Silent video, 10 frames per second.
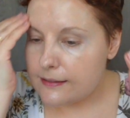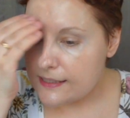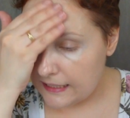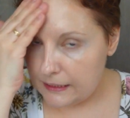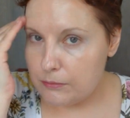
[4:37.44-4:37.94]

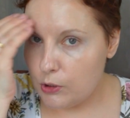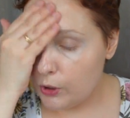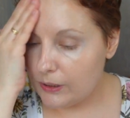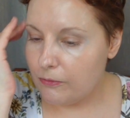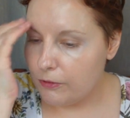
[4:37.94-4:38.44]
с таким
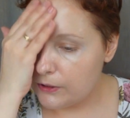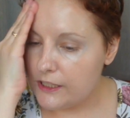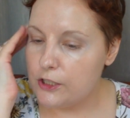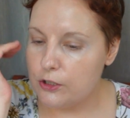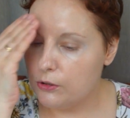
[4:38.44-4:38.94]
легким
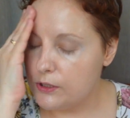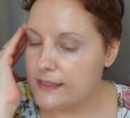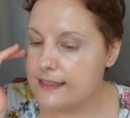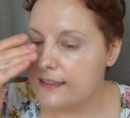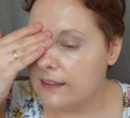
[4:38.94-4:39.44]
фондейшн, то
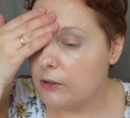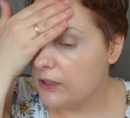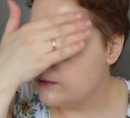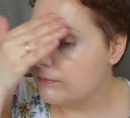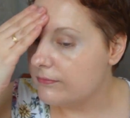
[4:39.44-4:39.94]
есть с
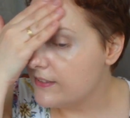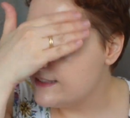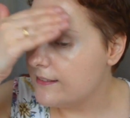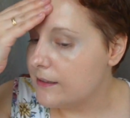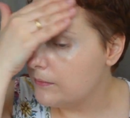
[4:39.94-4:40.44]
легким
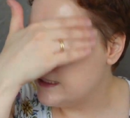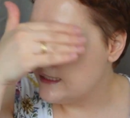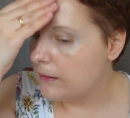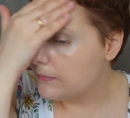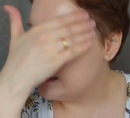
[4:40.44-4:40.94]
тинтом
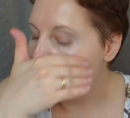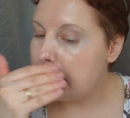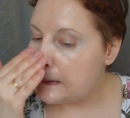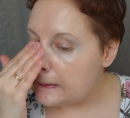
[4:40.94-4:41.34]
таким, да?